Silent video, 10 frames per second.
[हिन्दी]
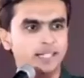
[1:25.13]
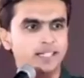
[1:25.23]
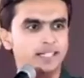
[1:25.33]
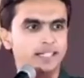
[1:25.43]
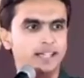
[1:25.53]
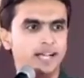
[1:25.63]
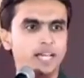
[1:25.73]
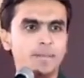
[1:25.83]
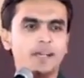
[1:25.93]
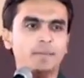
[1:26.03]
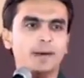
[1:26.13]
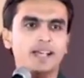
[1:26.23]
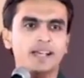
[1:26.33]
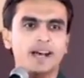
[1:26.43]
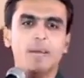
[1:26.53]
भी नहीं है
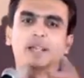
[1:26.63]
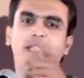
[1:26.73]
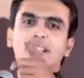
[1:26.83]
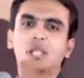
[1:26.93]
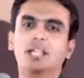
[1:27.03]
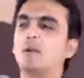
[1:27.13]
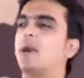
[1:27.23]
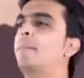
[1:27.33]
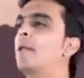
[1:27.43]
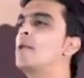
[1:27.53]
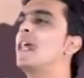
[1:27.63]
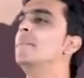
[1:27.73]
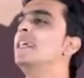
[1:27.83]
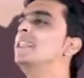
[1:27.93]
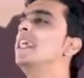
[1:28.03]
आपका ध्यान चाहता हूं अनपढ़ों ने
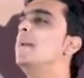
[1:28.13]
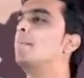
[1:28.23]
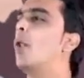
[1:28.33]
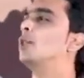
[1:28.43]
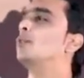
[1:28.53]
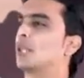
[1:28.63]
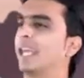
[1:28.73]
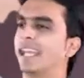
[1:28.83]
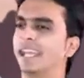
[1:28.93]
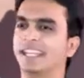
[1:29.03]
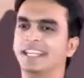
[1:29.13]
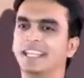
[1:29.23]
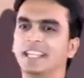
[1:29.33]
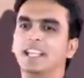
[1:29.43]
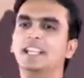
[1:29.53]
हमें दिया बहुत कुछ है
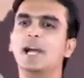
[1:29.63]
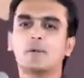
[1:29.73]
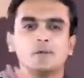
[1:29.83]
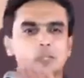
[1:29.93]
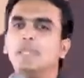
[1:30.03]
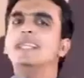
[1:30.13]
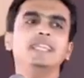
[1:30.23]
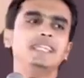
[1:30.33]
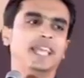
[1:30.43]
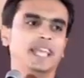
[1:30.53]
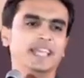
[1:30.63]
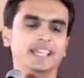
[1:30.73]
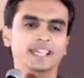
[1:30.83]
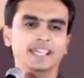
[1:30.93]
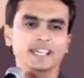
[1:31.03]
लिया कुछ भी नहीं है
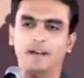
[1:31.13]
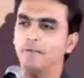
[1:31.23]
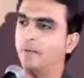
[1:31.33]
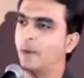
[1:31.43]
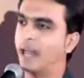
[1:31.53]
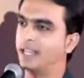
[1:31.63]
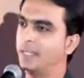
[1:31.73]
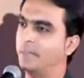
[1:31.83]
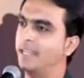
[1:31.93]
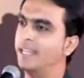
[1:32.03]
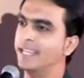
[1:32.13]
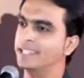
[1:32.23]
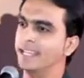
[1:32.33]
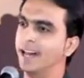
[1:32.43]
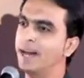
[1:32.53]
हम वो आखिरी पीढ़ी
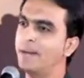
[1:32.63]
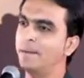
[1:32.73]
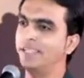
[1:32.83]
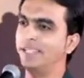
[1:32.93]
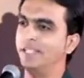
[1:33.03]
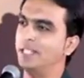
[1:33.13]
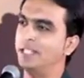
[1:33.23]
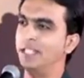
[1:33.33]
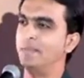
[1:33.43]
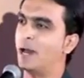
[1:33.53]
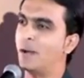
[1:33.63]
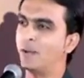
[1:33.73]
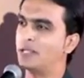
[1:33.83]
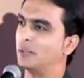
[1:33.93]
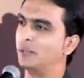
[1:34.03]
हैं साहब जिनकी
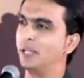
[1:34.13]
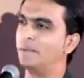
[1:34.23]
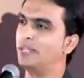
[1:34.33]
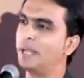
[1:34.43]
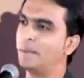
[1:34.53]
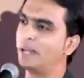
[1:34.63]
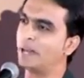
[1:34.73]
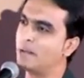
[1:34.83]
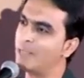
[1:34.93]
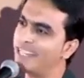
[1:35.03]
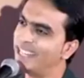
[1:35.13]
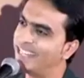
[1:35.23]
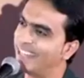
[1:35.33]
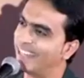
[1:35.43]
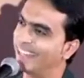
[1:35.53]
माओ का सोशल मीडिया पे अकाउंट ही नहीं
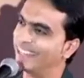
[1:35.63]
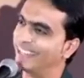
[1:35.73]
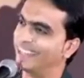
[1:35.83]
है